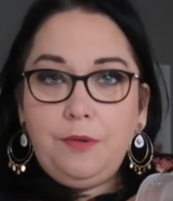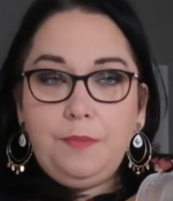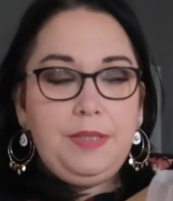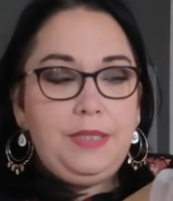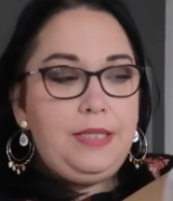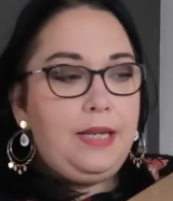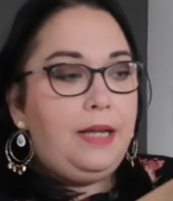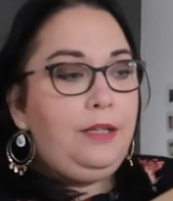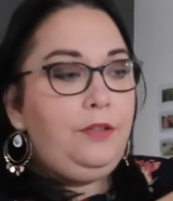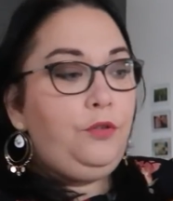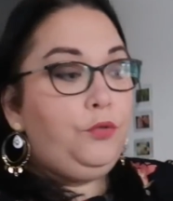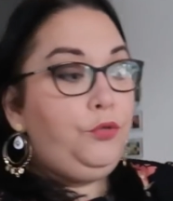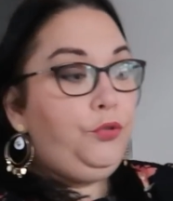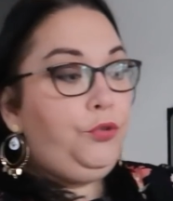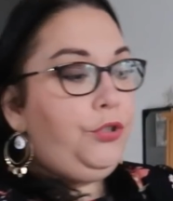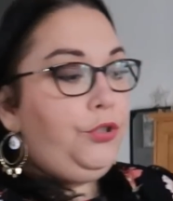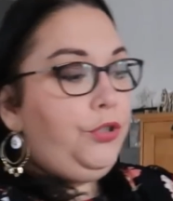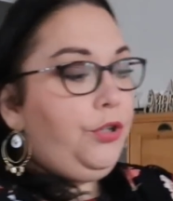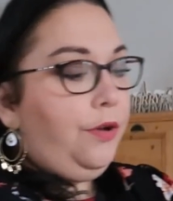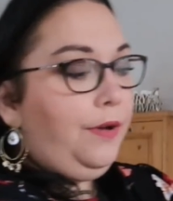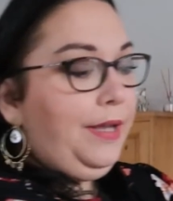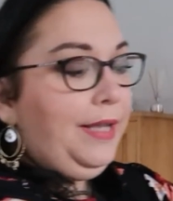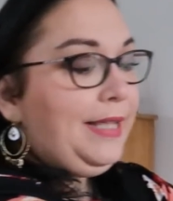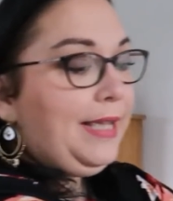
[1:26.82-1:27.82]
comme ça, donc
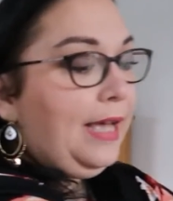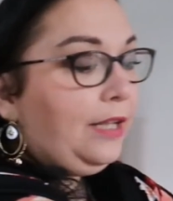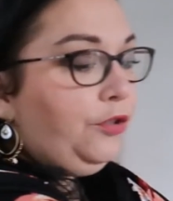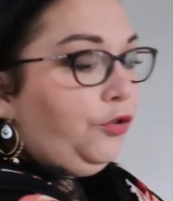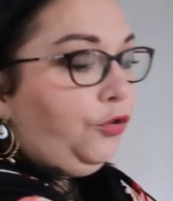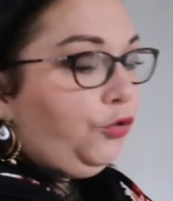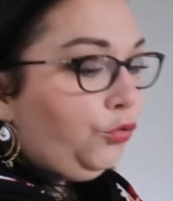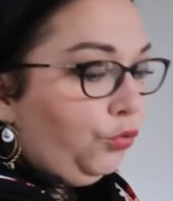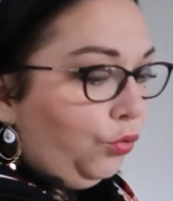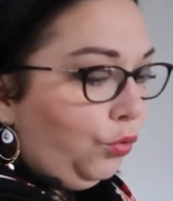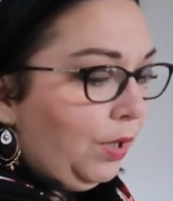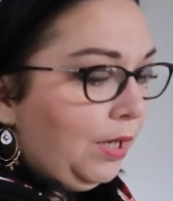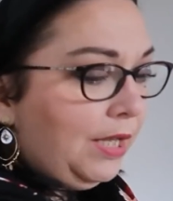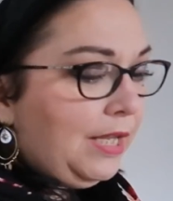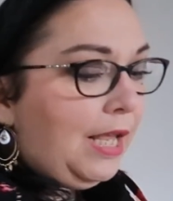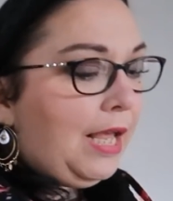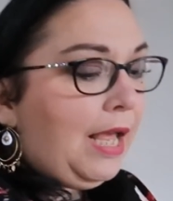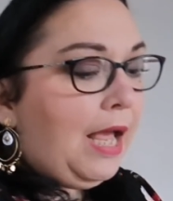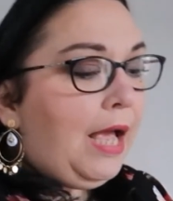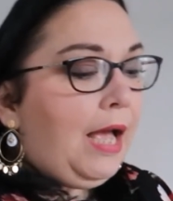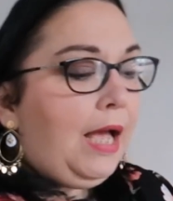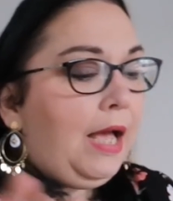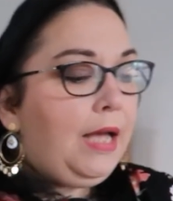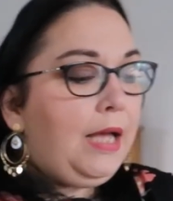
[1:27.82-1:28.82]
dedans il y a tout.
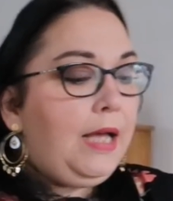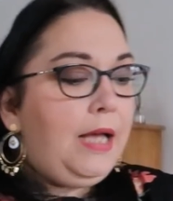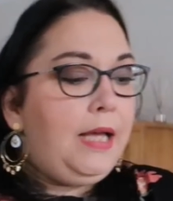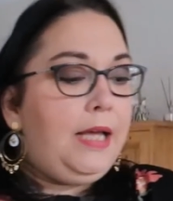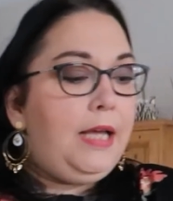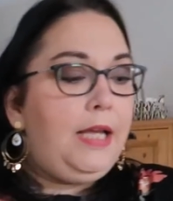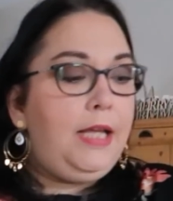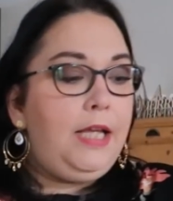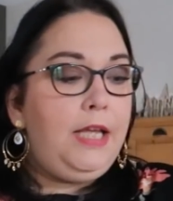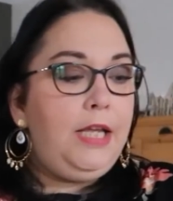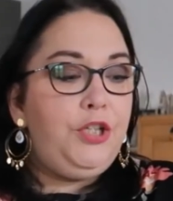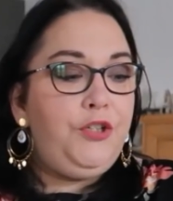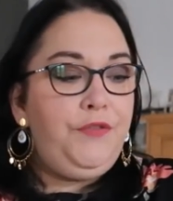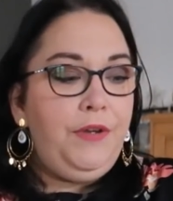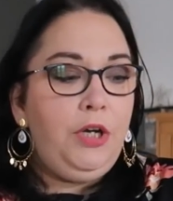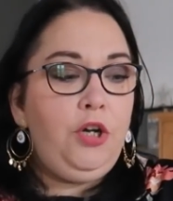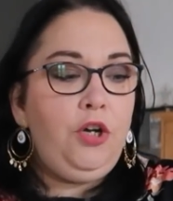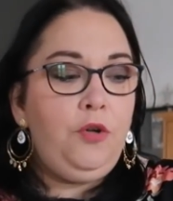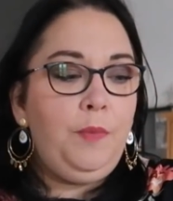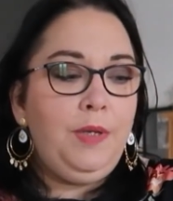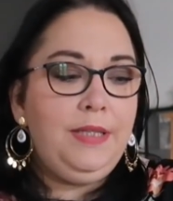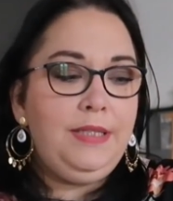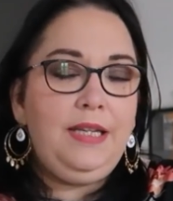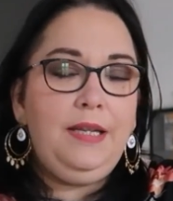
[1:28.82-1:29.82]
Euh, je vais
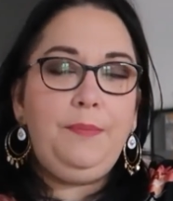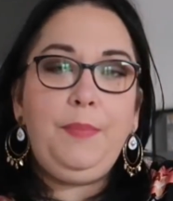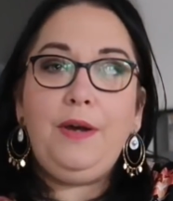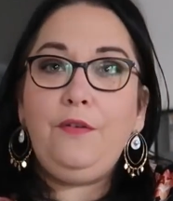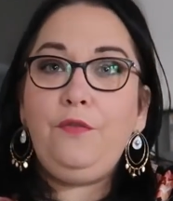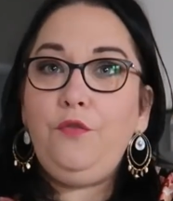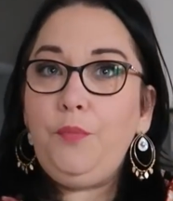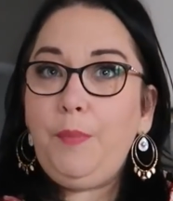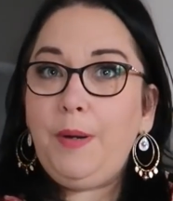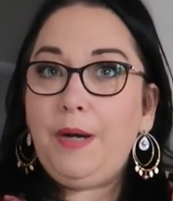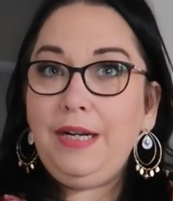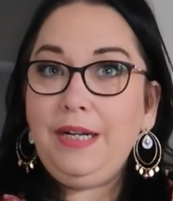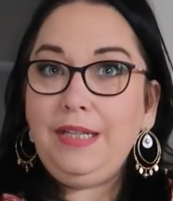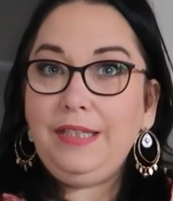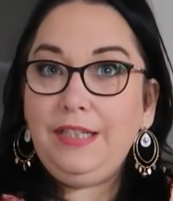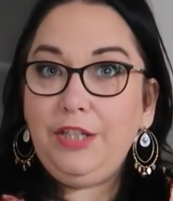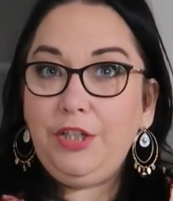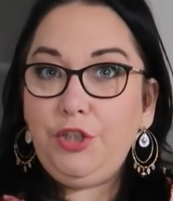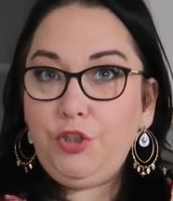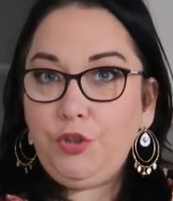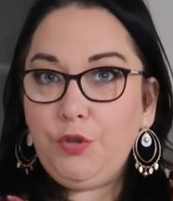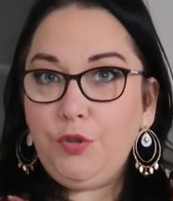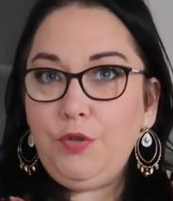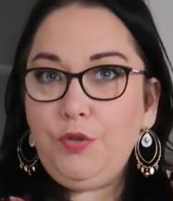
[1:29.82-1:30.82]
commencer par vous parler
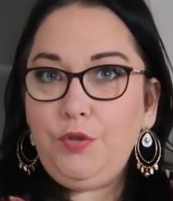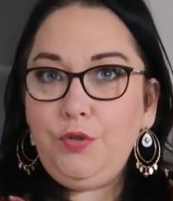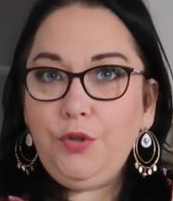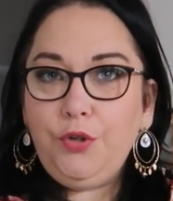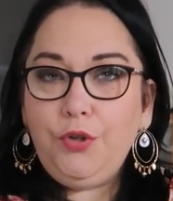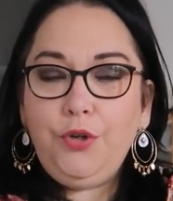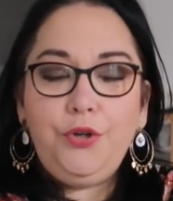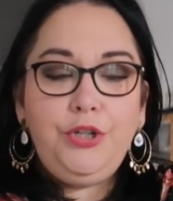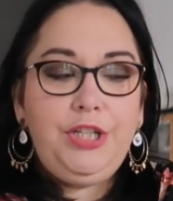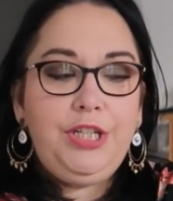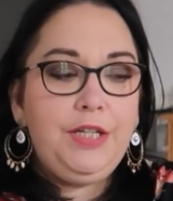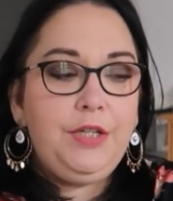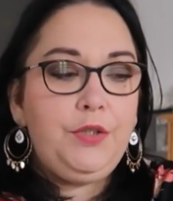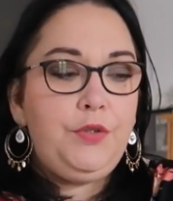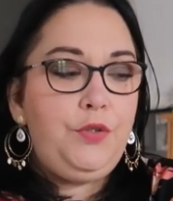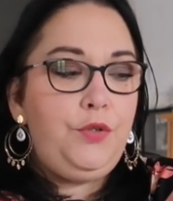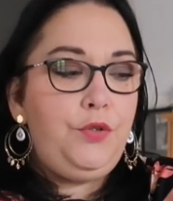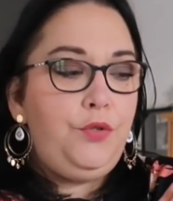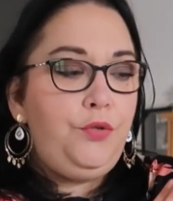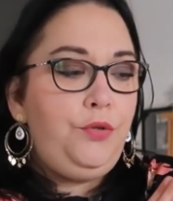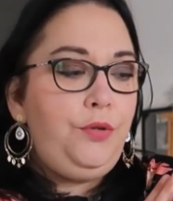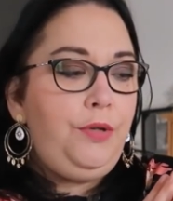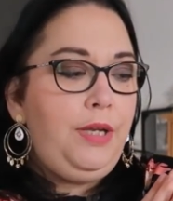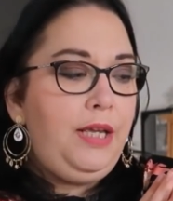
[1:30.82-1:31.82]
des chaussures que j'ai
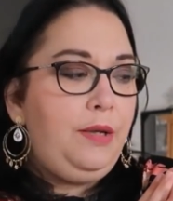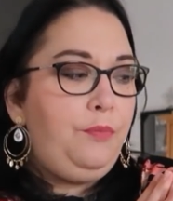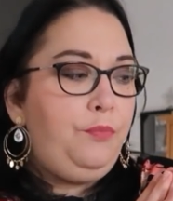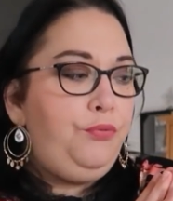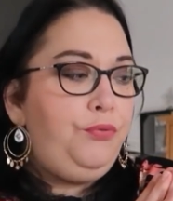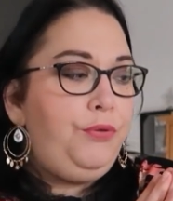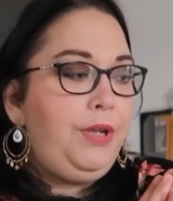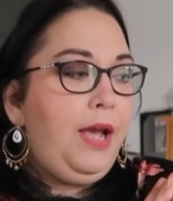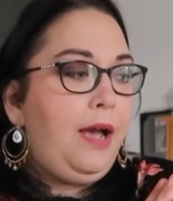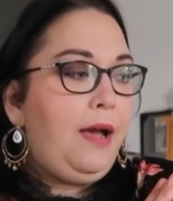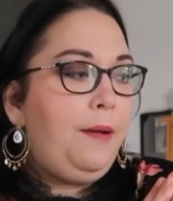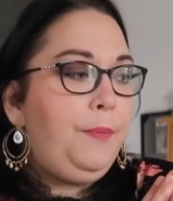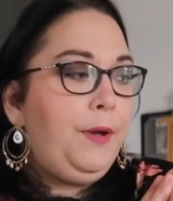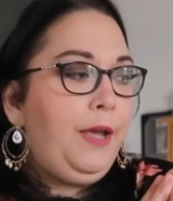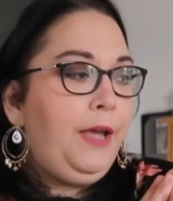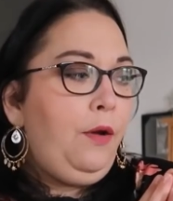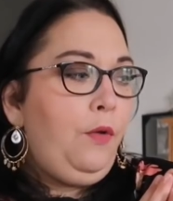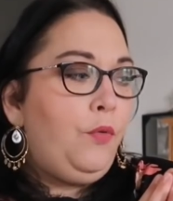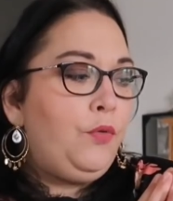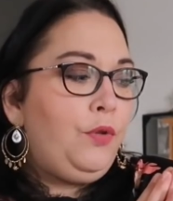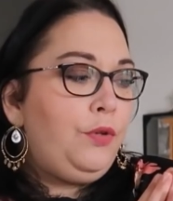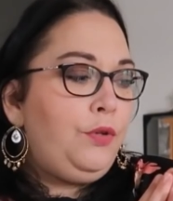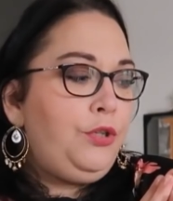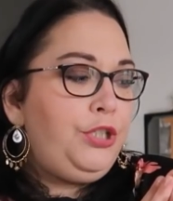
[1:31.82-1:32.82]
reçues et puis
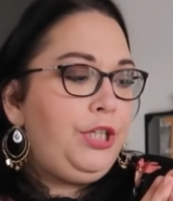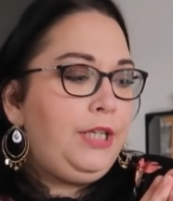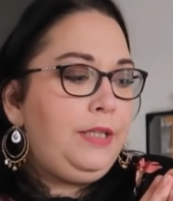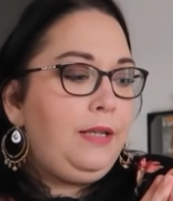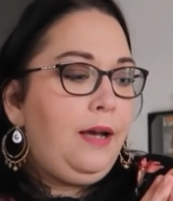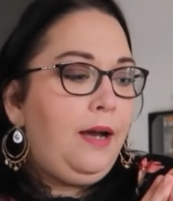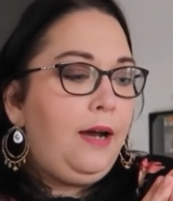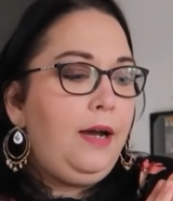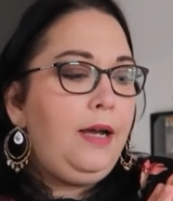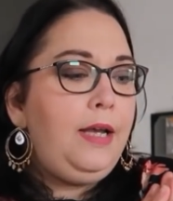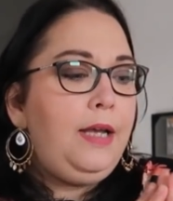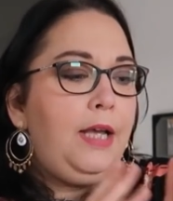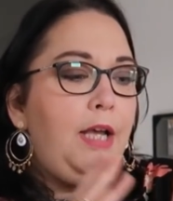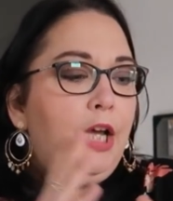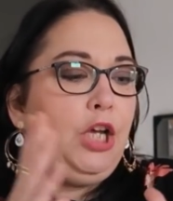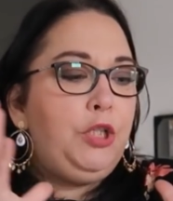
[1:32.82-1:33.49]
après on enchaînera.